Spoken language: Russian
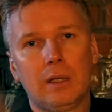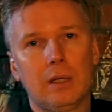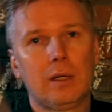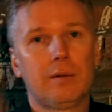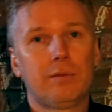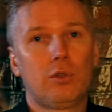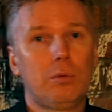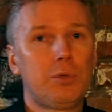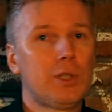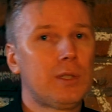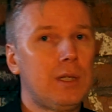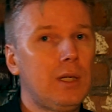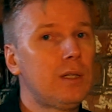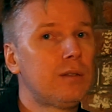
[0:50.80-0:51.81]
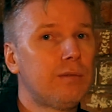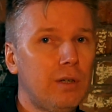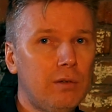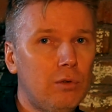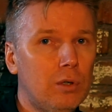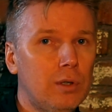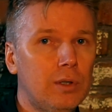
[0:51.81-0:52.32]
э, в том числе и
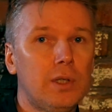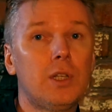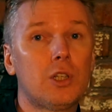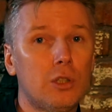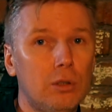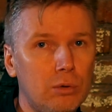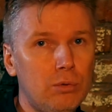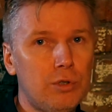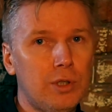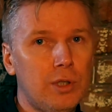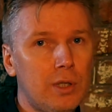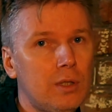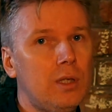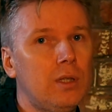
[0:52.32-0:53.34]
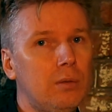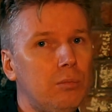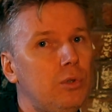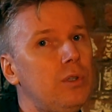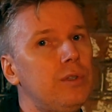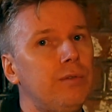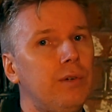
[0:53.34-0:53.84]
своего, и даже лучше, если это
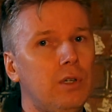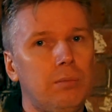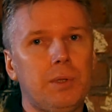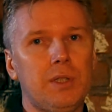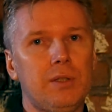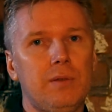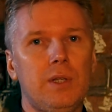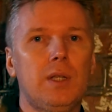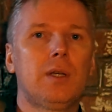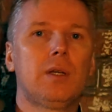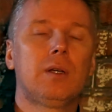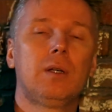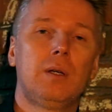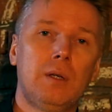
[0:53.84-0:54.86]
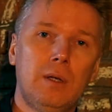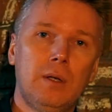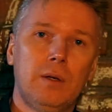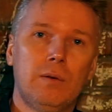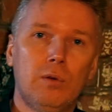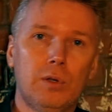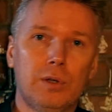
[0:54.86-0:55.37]
будет свое произведение.
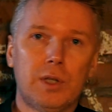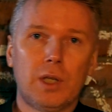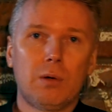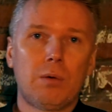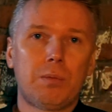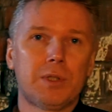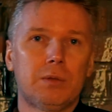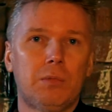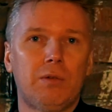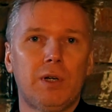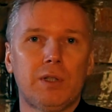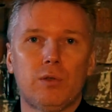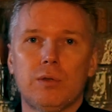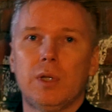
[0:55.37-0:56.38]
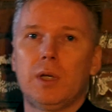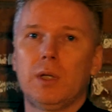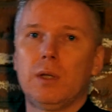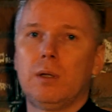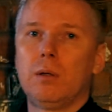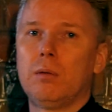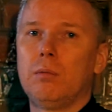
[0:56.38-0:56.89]
Вот, таким образом о вас
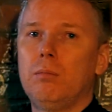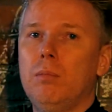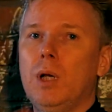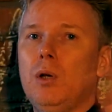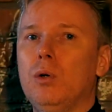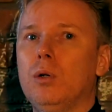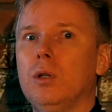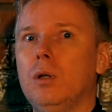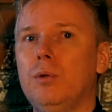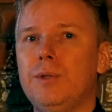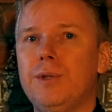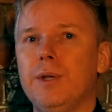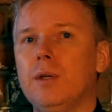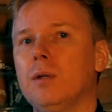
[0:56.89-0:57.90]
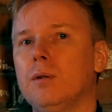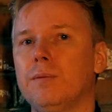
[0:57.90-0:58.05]
узнают миллионы людей.